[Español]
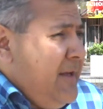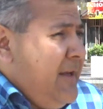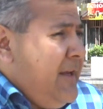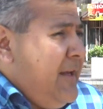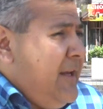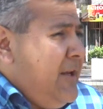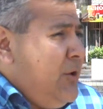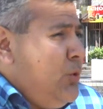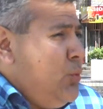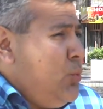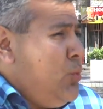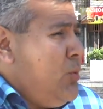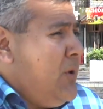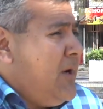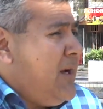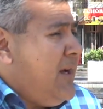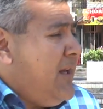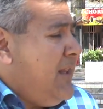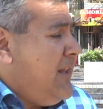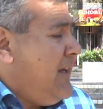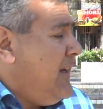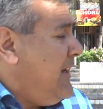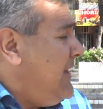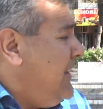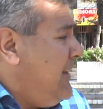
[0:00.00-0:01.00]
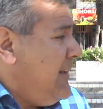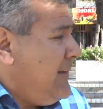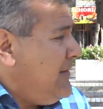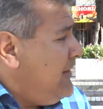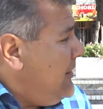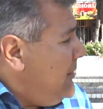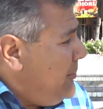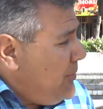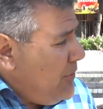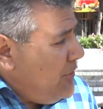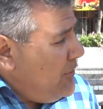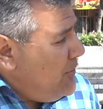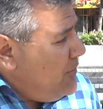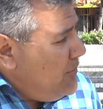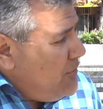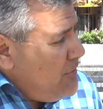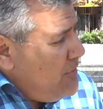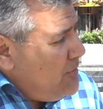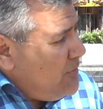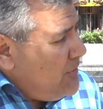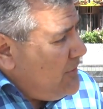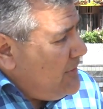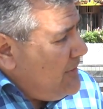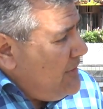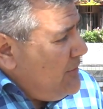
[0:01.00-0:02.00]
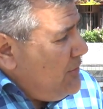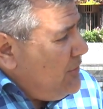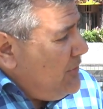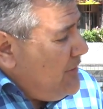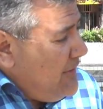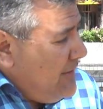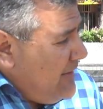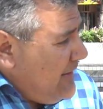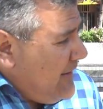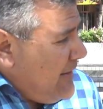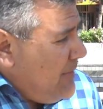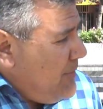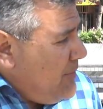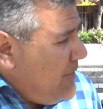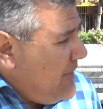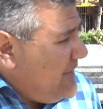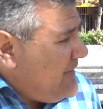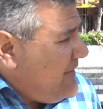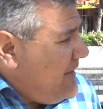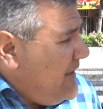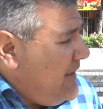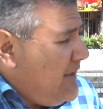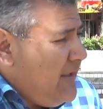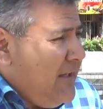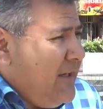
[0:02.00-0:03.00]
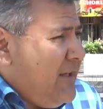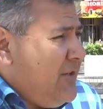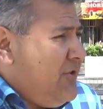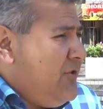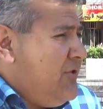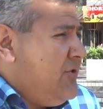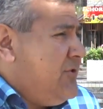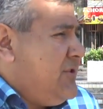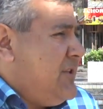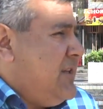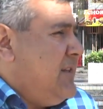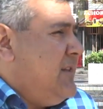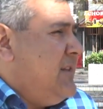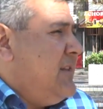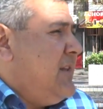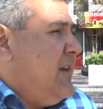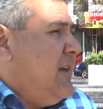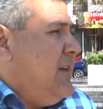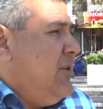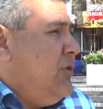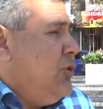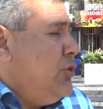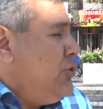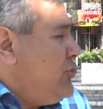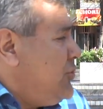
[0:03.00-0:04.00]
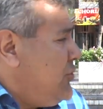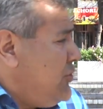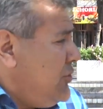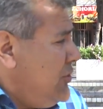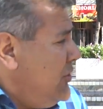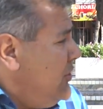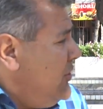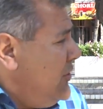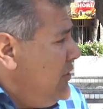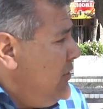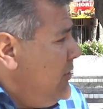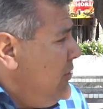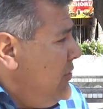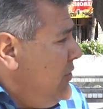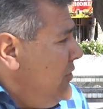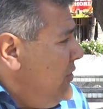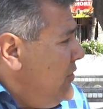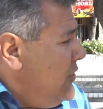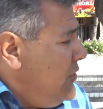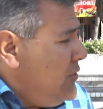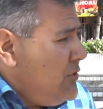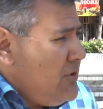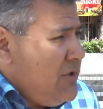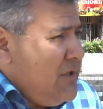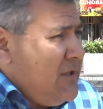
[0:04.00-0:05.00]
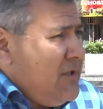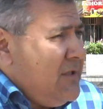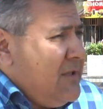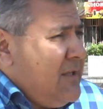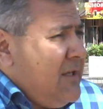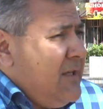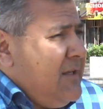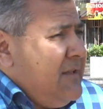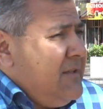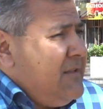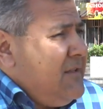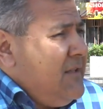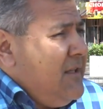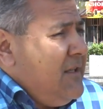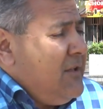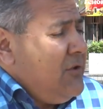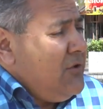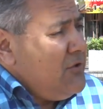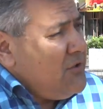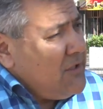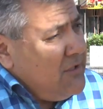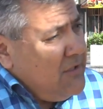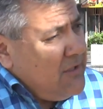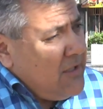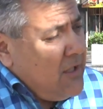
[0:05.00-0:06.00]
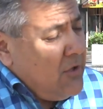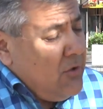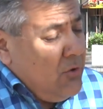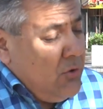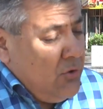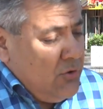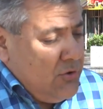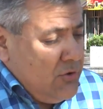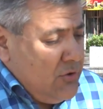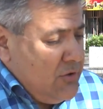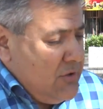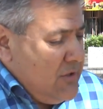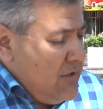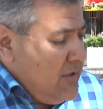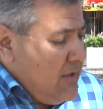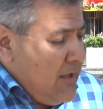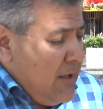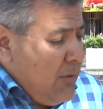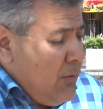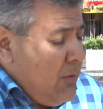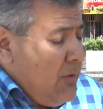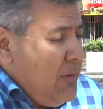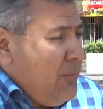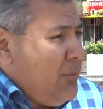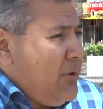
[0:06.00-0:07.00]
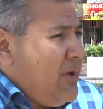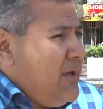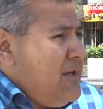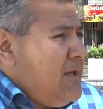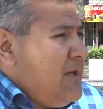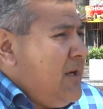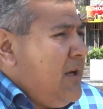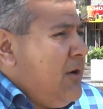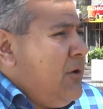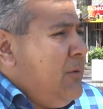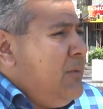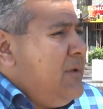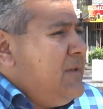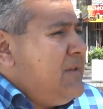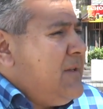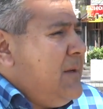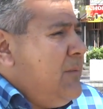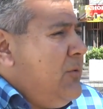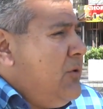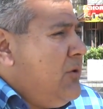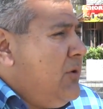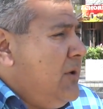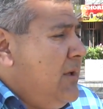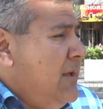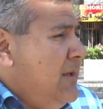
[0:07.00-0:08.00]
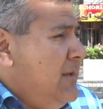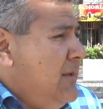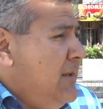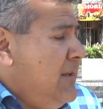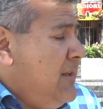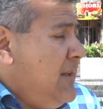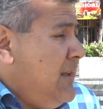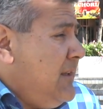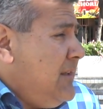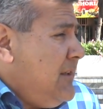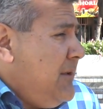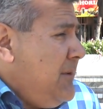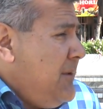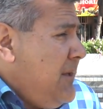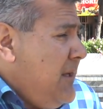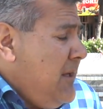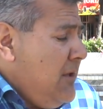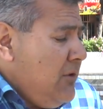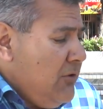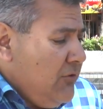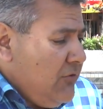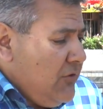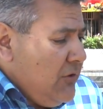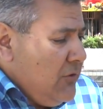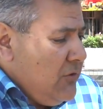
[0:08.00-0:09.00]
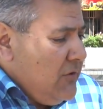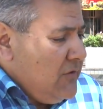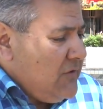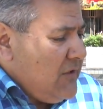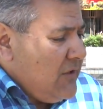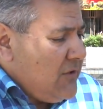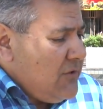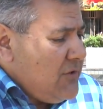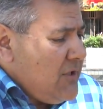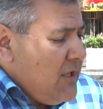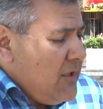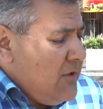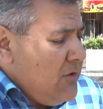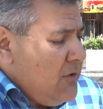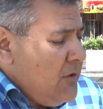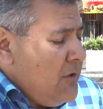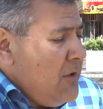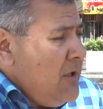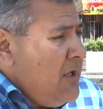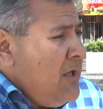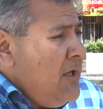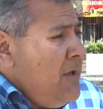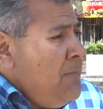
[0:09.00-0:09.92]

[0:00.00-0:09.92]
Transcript: Eh, nunca dejé de hacer periodismo deportivo desde que empecé en el año 88. 87, 88, 89, por allí que comenzamos con las distintas actividades, lo sigo desarrollando.